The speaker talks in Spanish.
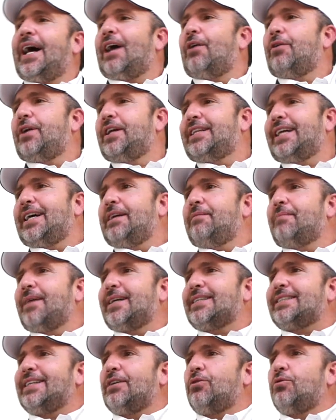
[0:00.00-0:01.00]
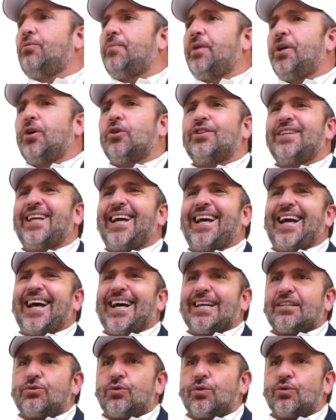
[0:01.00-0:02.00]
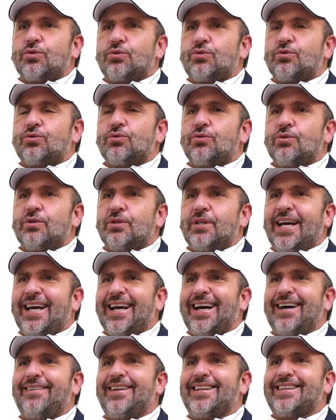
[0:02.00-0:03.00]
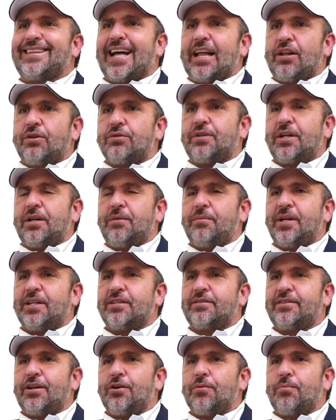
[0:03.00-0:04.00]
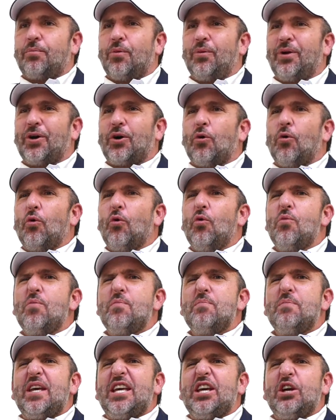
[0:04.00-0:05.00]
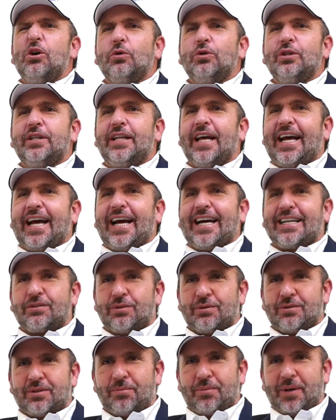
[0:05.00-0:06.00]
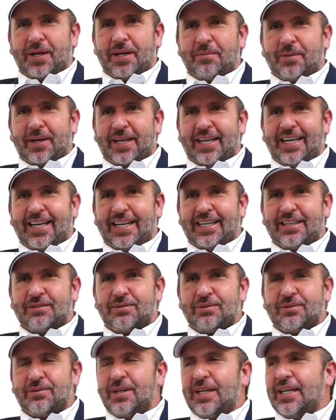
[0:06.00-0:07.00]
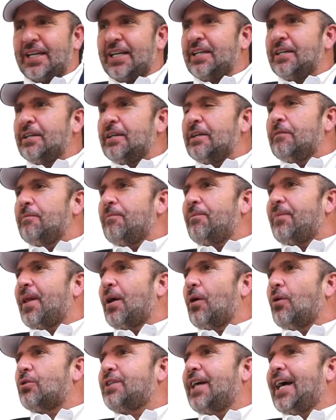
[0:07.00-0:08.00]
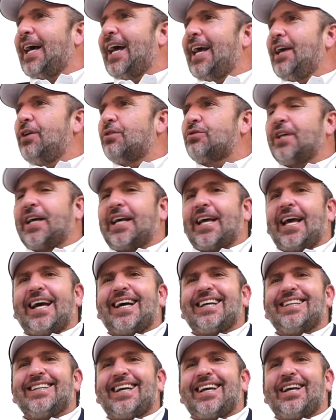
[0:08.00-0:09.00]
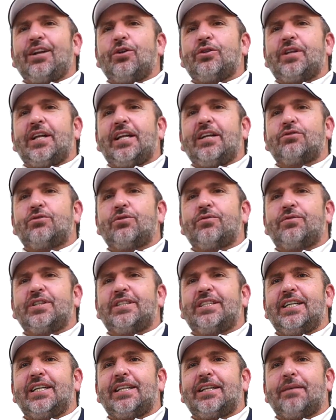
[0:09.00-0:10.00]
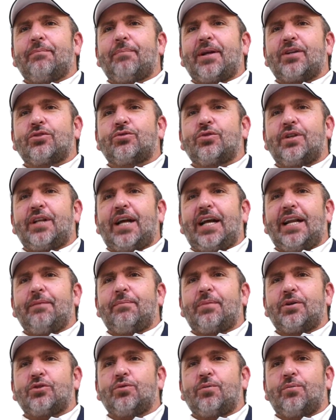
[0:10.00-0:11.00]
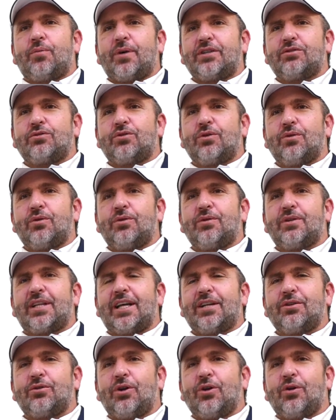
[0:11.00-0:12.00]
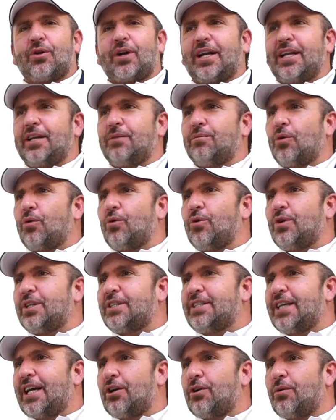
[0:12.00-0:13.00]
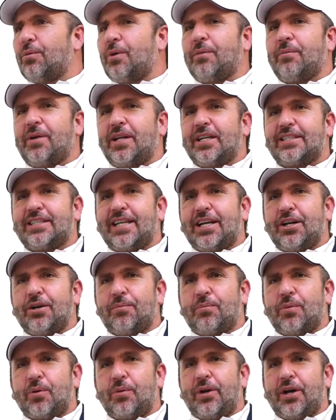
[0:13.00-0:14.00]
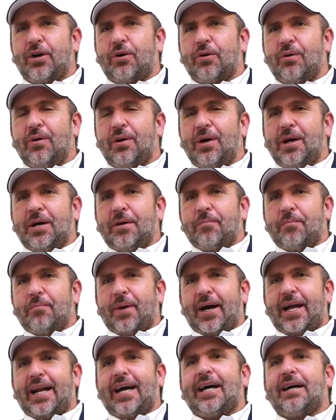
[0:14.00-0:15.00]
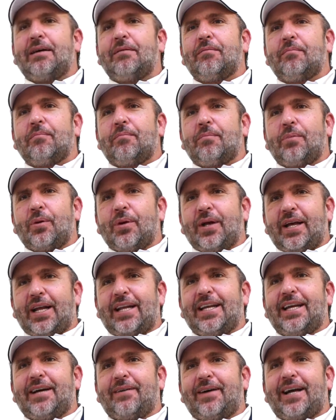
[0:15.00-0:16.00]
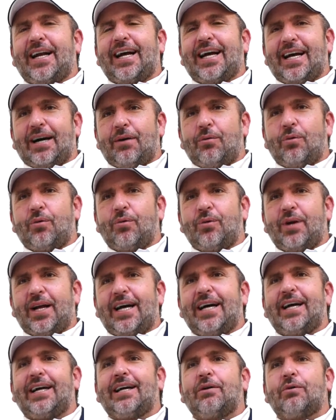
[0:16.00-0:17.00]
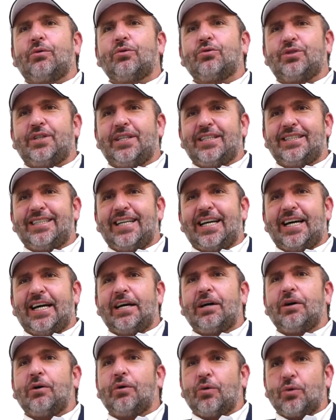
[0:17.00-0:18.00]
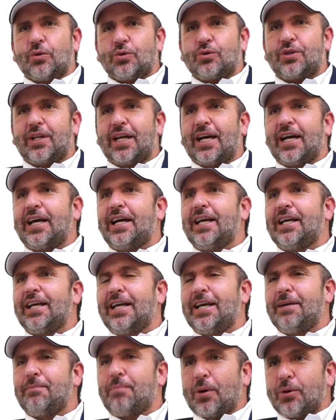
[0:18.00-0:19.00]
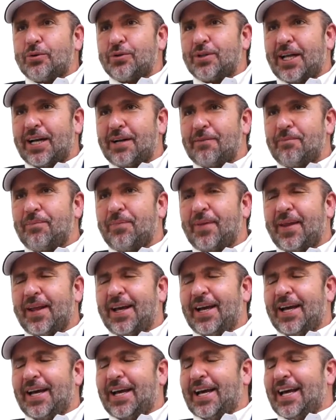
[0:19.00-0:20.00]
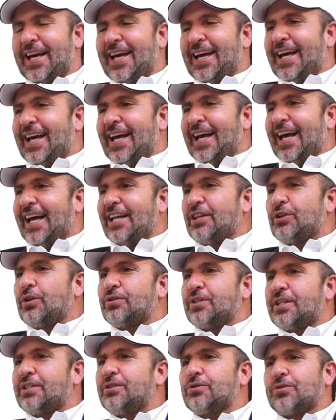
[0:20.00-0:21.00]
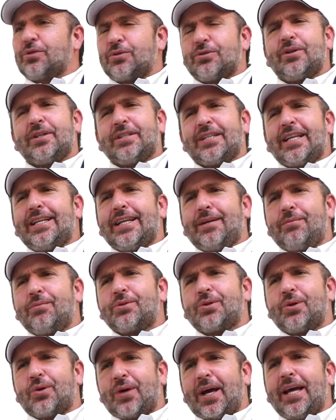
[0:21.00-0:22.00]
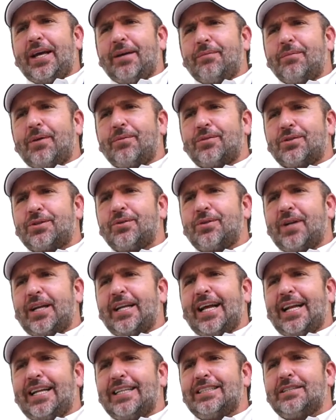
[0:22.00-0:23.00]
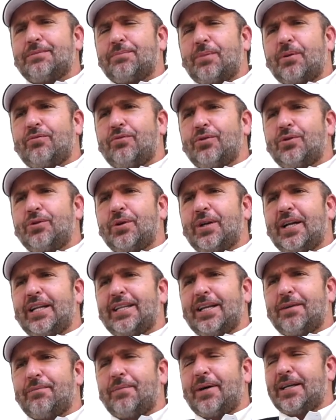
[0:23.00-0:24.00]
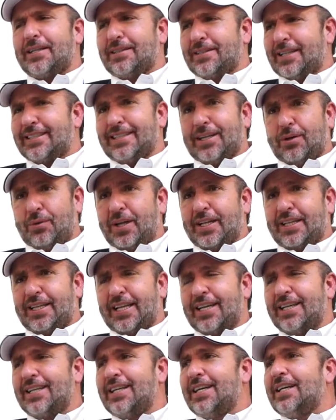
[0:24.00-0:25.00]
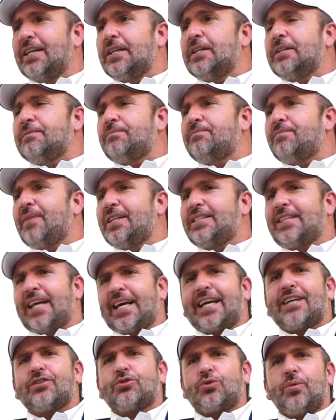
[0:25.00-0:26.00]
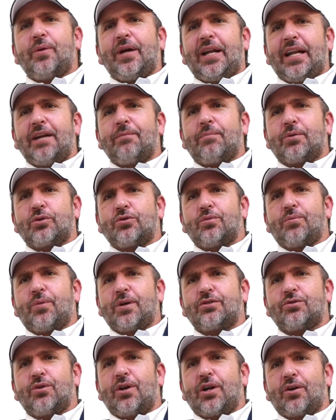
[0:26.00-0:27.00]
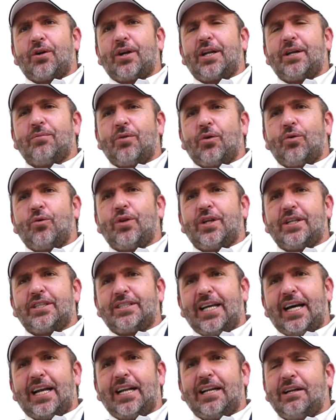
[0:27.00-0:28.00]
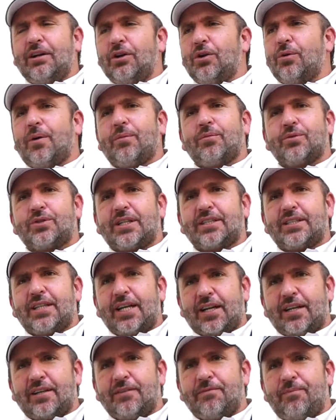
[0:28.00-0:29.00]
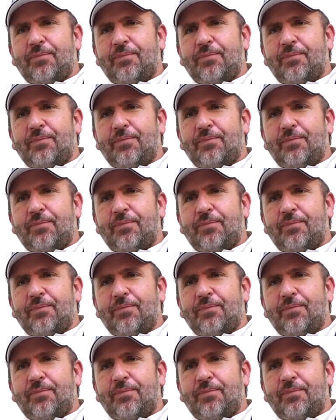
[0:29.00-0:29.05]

Ahorita hay más de un millón de casos engavetados en el Ministerio Público. Un millón de casos, ¿se pueden imaginar eso? O sea, ellos se quejan de que no tienen suficiente personal y presupuesto, tanto el organismo judicial como el Ministerio Público, para poder llevar a cabo una justicia justa y pronta. Entonces nosotros entendemos, ok, vamos a hacer un análisis profundo en el tema desde ahorita. Y si hay que subirle el presupuesto al organismo judicial, lo vamos a hacer.